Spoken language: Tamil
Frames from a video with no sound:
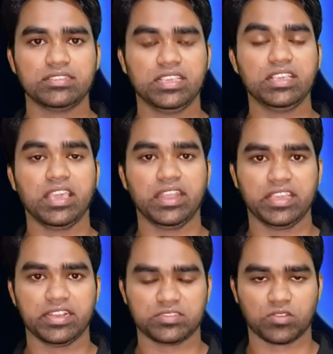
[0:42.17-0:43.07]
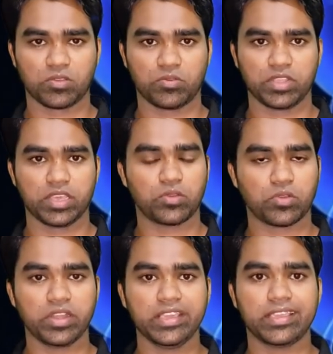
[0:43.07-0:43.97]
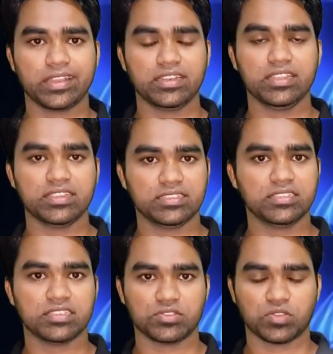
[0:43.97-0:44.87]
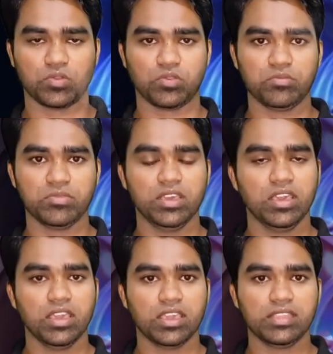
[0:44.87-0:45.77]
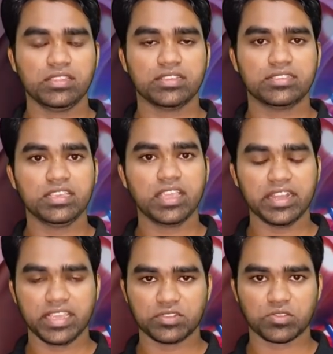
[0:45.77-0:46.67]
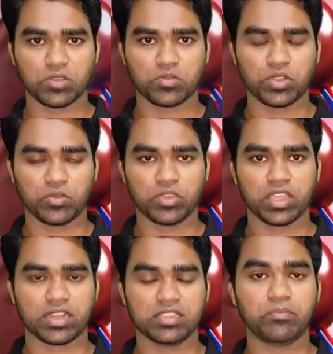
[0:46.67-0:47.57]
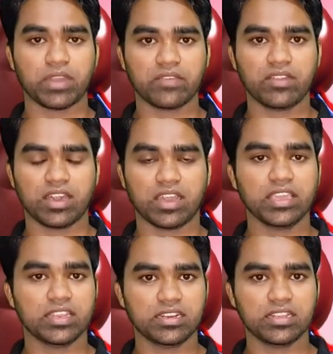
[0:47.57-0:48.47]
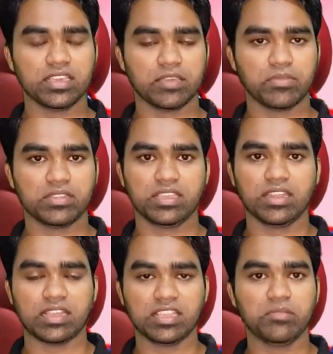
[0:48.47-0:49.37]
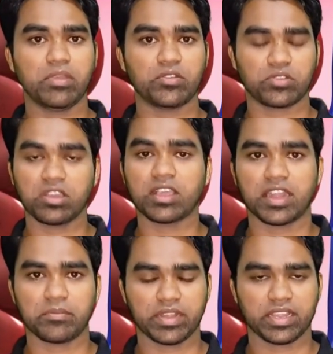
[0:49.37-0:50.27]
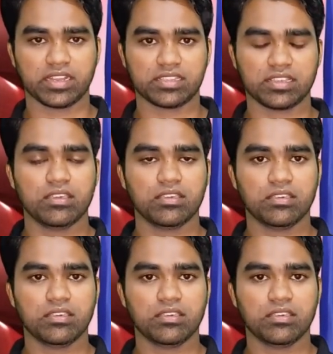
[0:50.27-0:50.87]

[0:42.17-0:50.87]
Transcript: சிகேடி என்று சொல்லக்கூடிய குரோனிக் கிட்னி டிசீஸ் என்று சொல்வோம் இந்த சிகேடி என்று சொல்லக்கூடிய நோயானது பரவலாக இன்று எம்மத்தியில் அதிகமானோருக்கு காணப்படுகின்றது